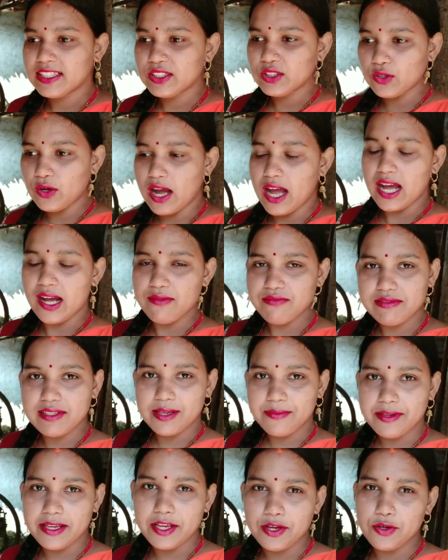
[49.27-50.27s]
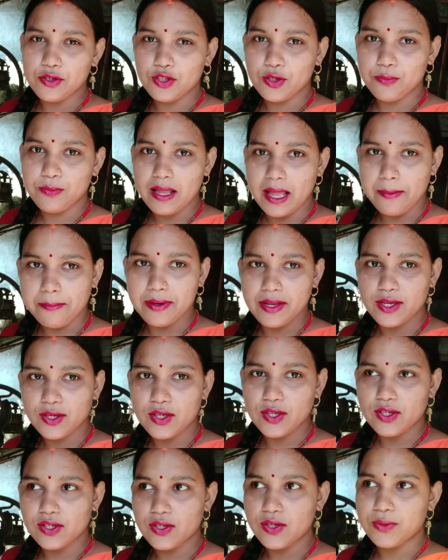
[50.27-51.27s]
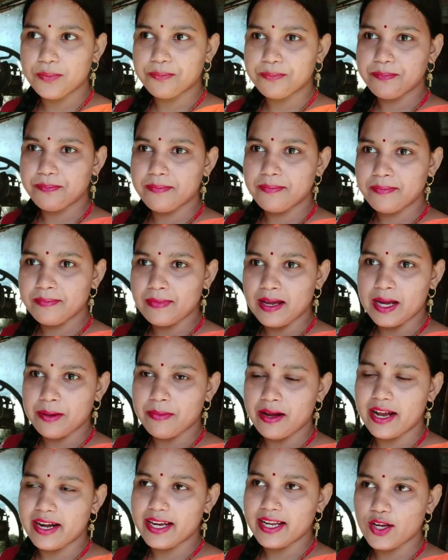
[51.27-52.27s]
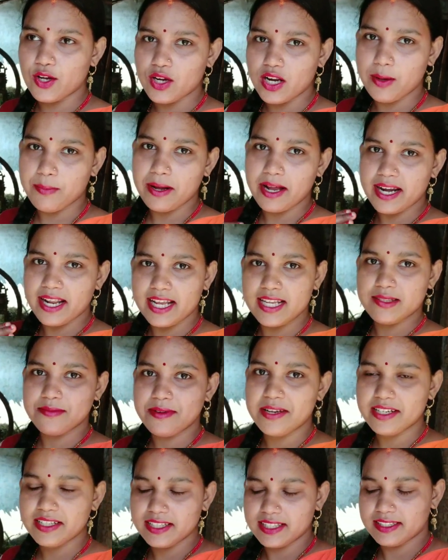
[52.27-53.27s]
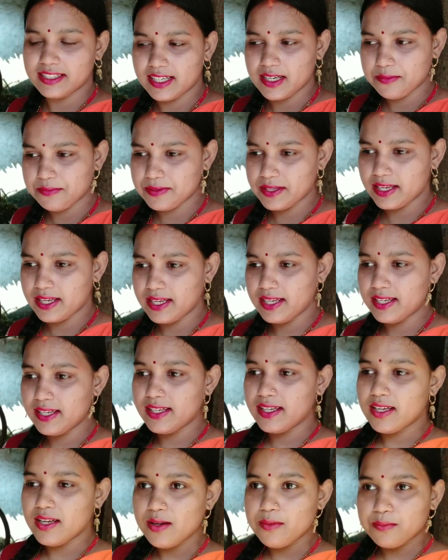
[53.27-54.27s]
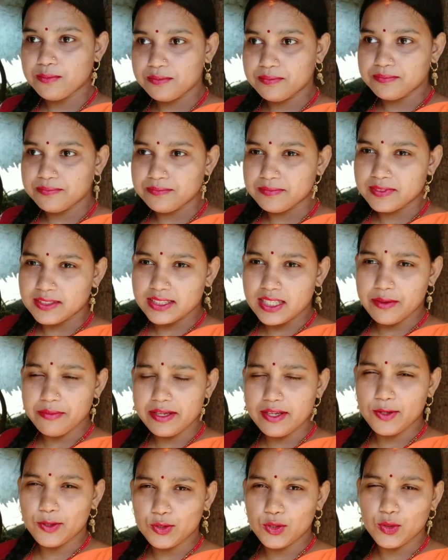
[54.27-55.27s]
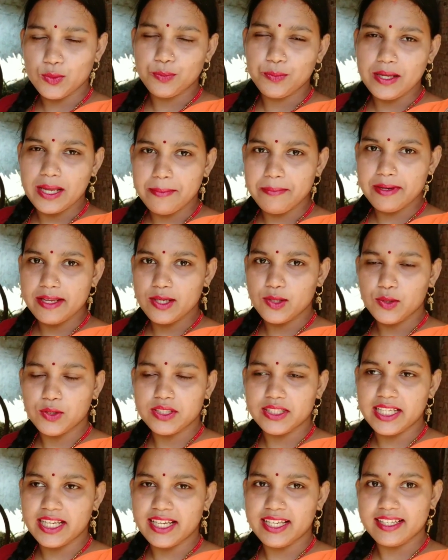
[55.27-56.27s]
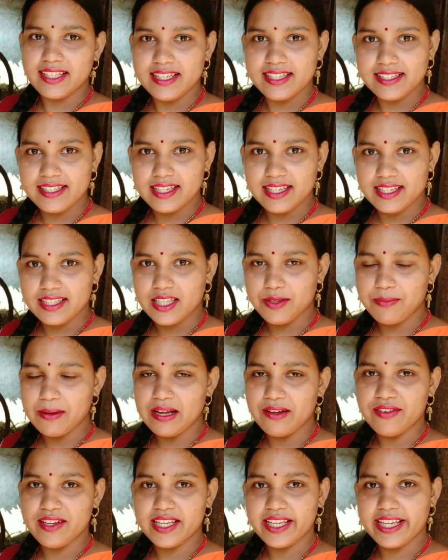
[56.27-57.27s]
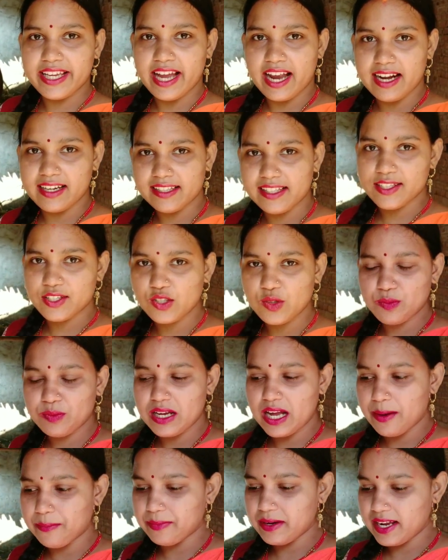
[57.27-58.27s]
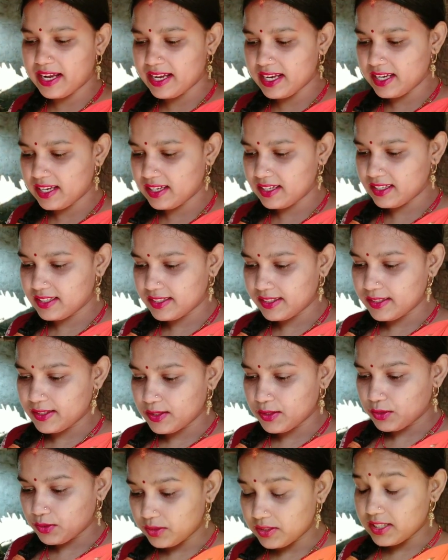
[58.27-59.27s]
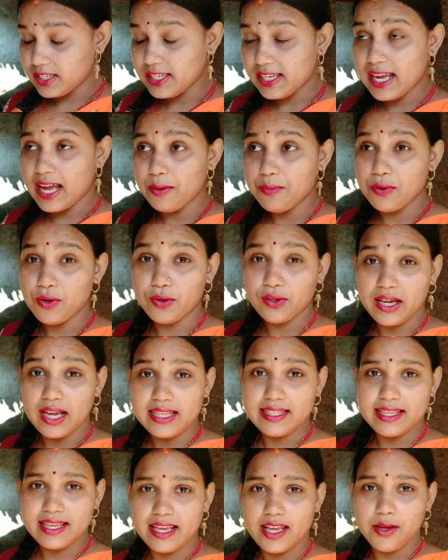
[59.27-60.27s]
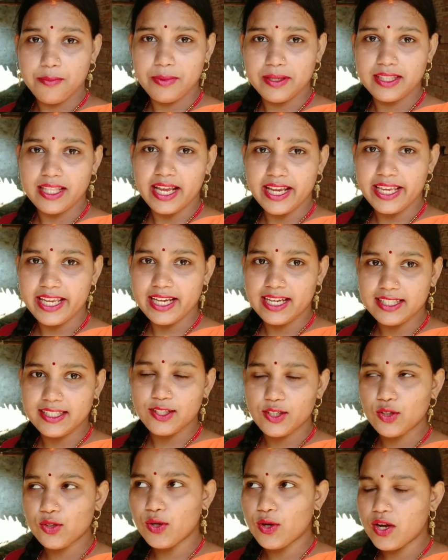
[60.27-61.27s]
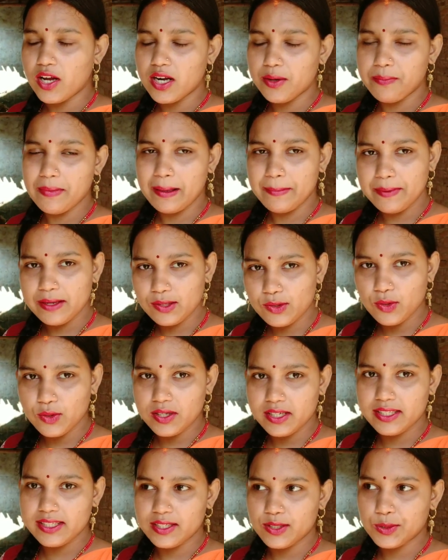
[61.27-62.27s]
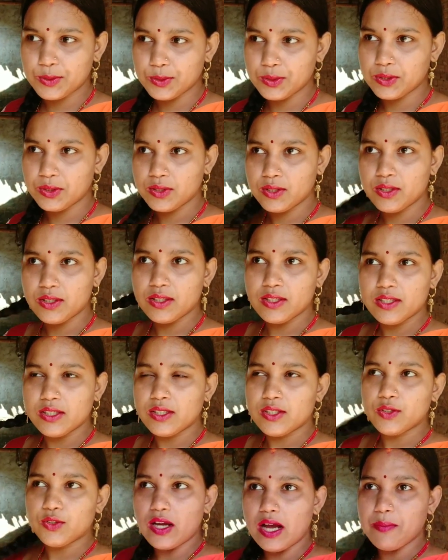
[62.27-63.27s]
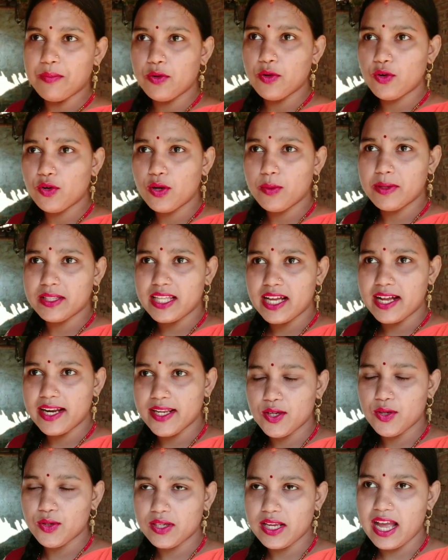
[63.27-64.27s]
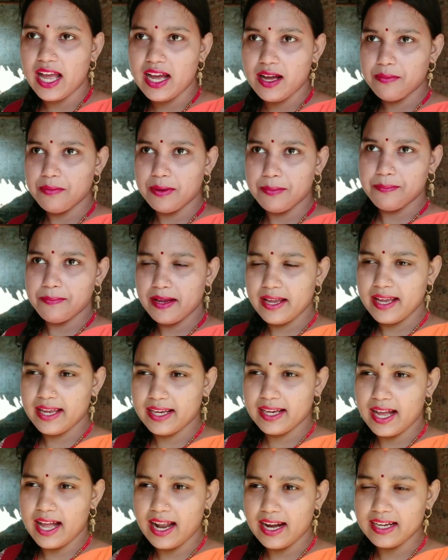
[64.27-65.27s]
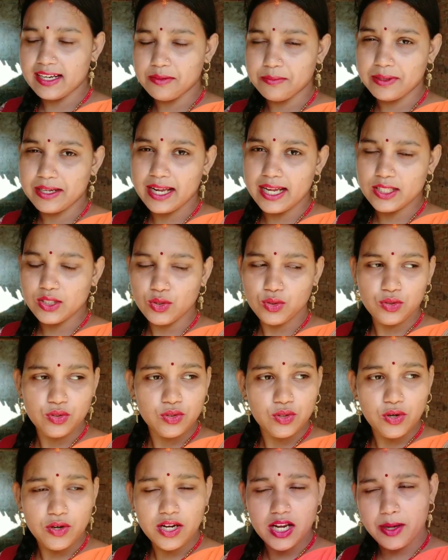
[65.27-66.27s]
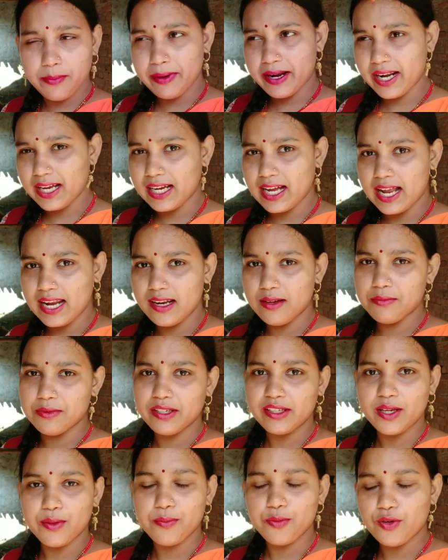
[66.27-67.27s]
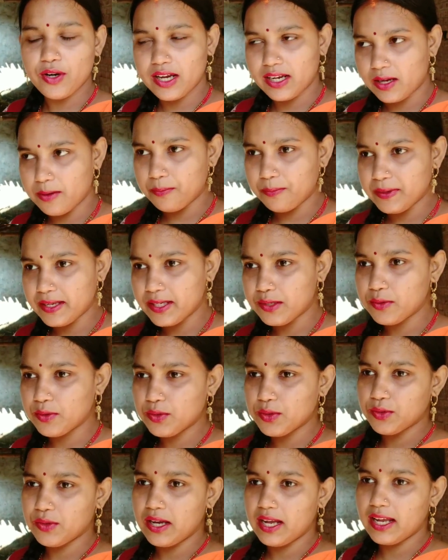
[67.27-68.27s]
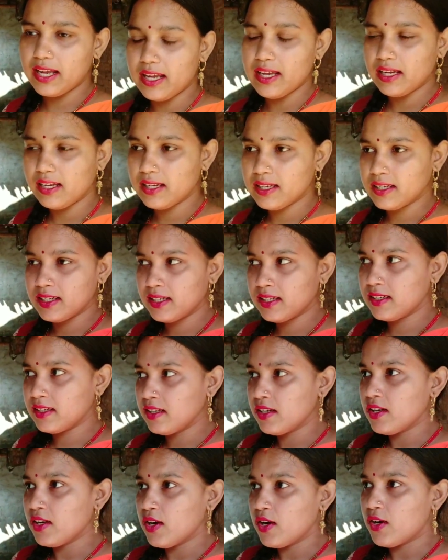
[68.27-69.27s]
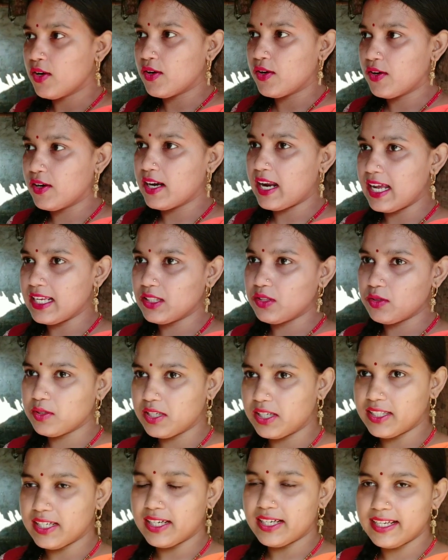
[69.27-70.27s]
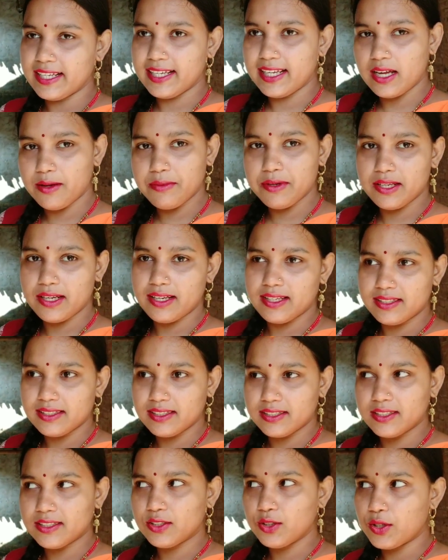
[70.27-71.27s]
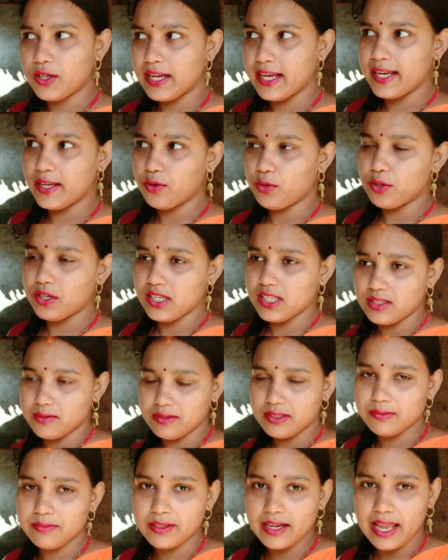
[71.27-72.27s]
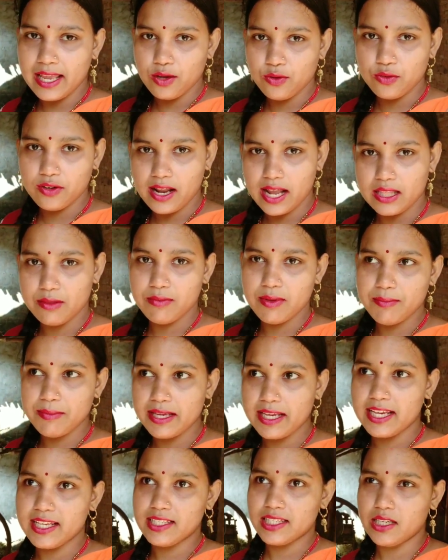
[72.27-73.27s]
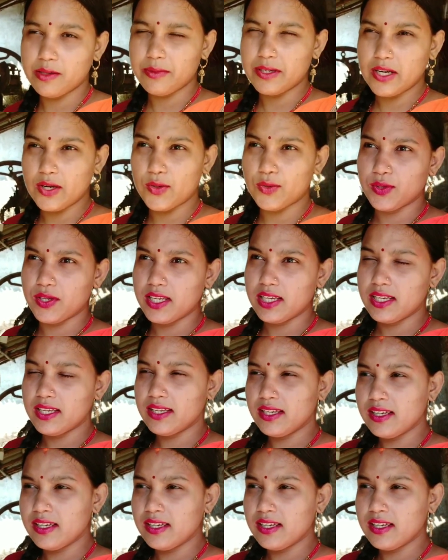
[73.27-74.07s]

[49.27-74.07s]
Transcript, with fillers: तो आप सभी यूट्यूब फैमिली को हमारे और हमारे हस्बैंड की तरफ से सभी यूट्यूब फैमिली को तहे दिल से दीपावली की हार्दिक शुभकामनाएं तो चलिए आप लोग कैसे हैं बताइएगा जरूर और मैं बिल्कुल ही ठीक हूँ तो आप लोगों को बता हूँ कि अब मैं खाना बना चुकी हूँ और हमारा खाना बनकर पूरा कंप्लीट हो चुका है और आज तो सैटरडे है अभी जो है रोटी सब्जी बनाई हूँ रात में मैं खिचड़ी बनाऊंगी